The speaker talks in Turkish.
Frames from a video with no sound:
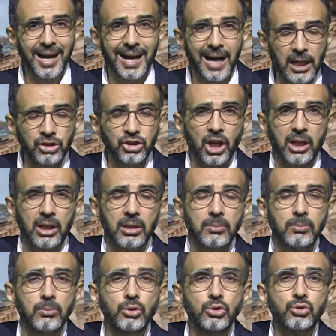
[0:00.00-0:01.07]
Ancak
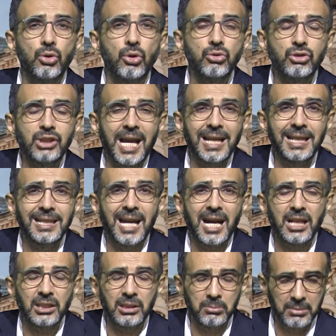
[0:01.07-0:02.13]
bu sosyal
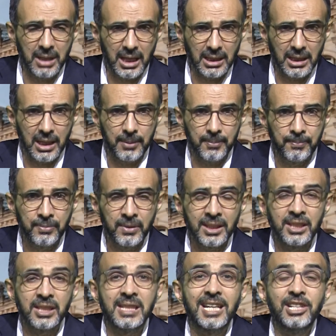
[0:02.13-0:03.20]
yardımlarla
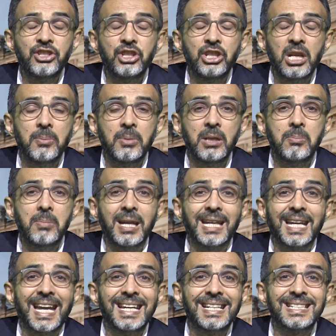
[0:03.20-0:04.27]

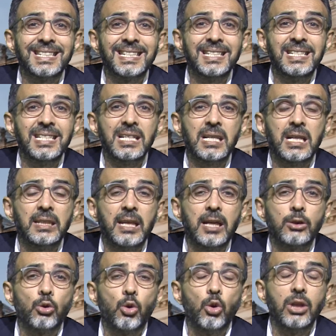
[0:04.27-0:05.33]
geçinebilmek eskisi
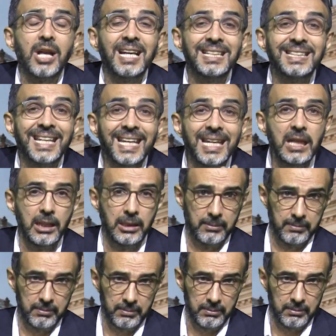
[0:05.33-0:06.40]
kadar kolay değil.
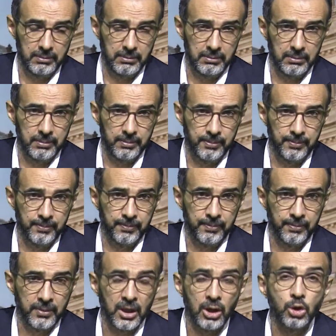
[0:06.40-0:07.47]

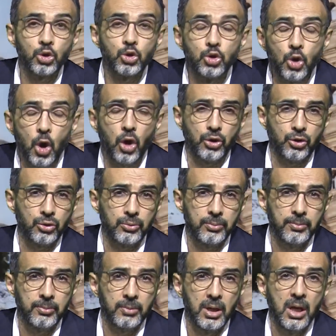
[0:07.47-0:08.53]
Zor
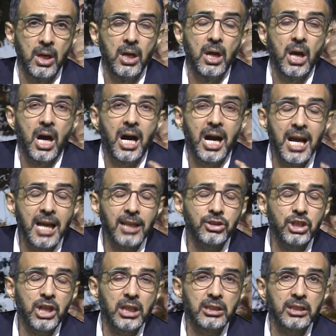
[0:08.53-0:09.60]

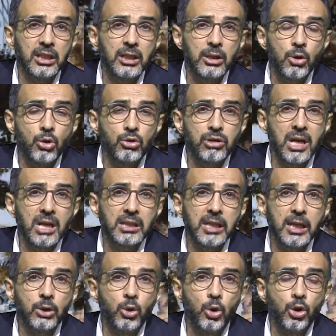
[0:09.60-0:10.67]
hayat şartları
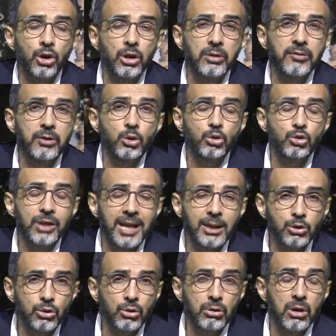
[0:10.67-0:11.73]
özellikle koronavirüsten
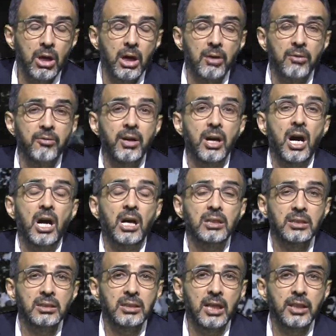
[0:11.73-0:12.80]
sonra ve
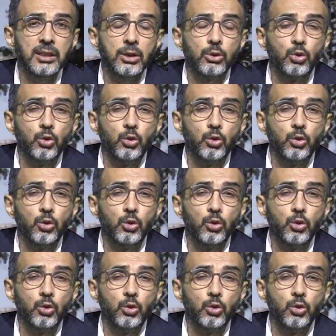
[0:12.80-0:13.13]
ardından da